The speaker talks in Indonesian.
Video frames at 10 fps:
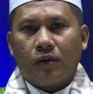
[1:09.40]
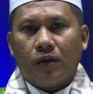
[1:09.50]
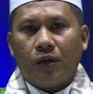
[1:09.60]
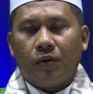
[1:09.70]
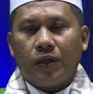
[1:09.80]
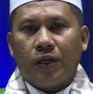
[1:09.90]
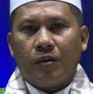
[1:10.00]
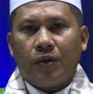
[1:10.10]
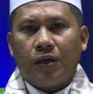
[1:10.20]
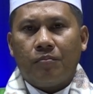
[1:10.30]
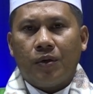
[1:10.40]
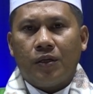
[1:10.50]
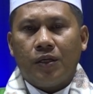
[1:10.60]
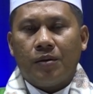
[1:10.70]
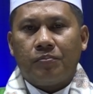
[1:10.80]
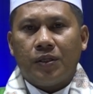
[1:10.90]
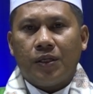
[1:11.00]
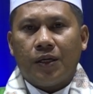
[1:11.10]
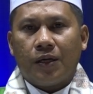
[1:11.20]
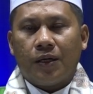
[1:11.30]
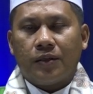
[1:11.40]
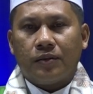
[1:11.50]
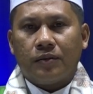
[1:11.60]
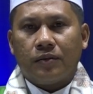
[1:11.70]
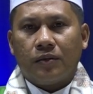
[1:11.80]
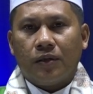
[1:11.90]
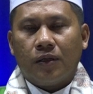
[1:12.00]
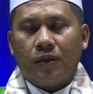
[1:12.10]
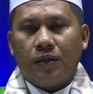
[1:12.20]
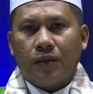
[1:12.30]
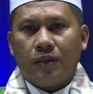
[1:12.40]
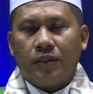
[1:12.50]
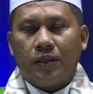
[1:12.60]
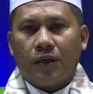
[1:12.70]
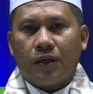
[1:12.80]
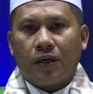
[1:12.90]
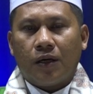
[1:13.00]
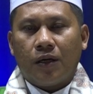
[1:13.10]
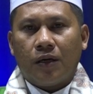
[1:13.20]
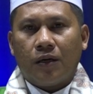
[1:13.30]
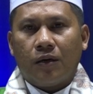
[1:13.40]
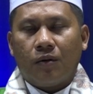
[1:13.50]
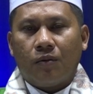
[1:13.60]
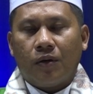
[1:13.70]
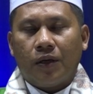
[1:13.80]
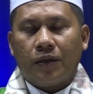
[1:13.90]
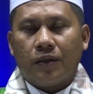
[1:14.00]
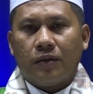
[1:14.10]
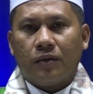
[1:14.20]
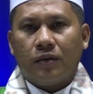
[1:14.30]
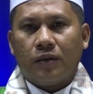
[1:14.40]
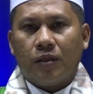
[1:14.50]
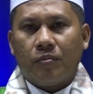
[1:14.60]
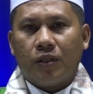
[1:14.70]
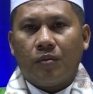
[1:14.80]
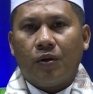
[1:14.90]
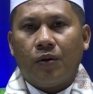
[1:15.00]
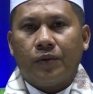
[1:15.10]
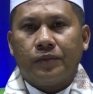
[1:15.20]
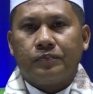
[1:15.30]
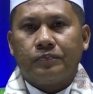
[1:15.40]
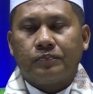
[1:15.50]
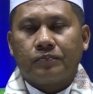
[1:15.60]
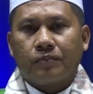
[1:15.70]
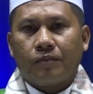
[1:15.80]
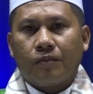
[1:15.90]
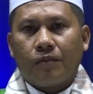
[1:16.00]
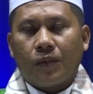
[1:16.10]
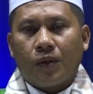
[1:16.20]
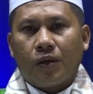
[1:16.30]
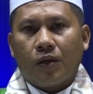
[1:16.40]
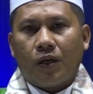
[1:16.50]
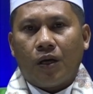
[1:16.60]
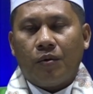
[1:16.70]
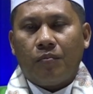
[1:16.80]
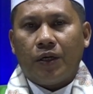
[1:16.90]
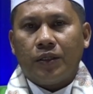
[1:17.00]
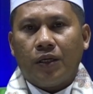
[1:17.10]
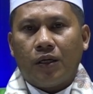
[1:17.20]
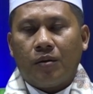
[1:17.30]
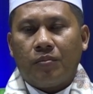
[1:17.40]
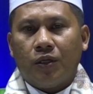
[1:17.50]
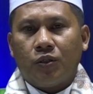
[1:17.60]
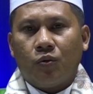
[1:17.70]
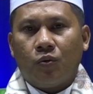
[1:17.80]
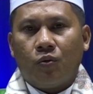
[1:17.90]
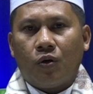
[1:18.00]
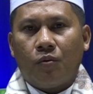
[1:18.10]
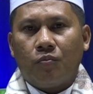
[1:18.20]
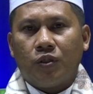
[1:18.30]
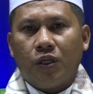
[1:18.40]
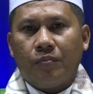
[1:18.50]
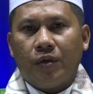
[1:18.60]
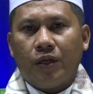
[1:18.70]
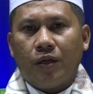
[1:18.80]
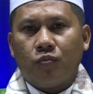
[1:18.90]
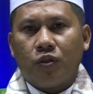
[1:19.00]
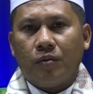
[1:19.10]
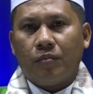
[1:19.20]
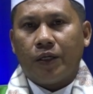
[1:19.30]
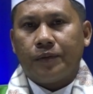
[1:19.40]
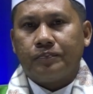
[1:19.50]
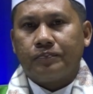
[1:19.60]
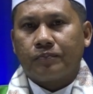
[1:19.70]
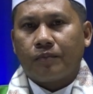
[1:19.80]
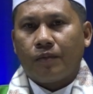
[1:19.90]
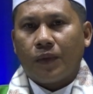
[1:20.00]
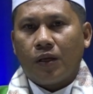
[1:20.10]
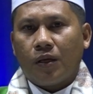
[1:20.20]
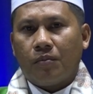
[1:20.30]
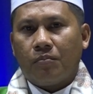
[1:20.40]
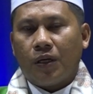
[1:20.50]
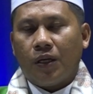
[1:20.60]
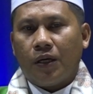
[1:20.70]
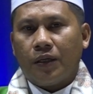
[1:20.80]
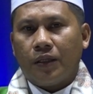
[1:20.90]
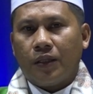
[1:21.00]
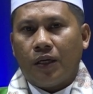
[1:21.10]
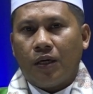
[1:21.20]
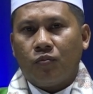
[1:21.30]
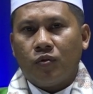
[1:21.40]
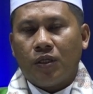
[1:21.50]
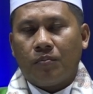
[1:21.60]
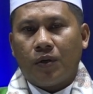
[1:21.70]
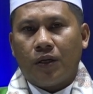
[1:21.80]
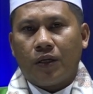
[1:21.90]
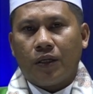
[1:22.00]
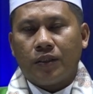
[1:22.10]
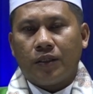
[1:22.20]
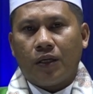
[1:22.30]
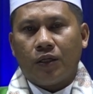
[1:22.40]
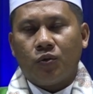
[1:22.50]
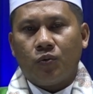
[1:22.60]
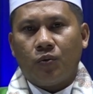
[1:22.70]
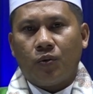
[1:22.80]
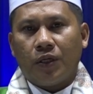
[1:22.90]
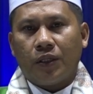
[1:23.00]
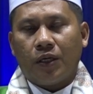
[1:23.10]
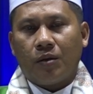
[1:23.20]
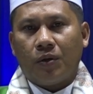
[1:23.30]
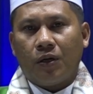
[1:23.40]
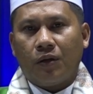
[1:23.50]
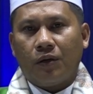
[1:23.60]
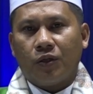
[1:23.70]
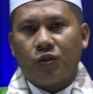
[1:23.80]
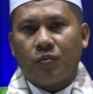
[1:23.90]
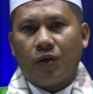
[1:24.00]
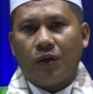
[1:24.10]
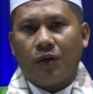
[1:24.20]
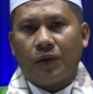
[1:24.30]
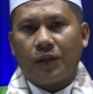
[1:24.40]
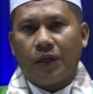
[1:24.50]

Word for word: Lewat daripada media penyiaran yang disiarkan oleh TV Tabalong, kami mengajak kepada seluruh kaum muslimin dan muslimat. Marilah kita mengucapkan rasa syukur kita kepada Allah Subhanahu wa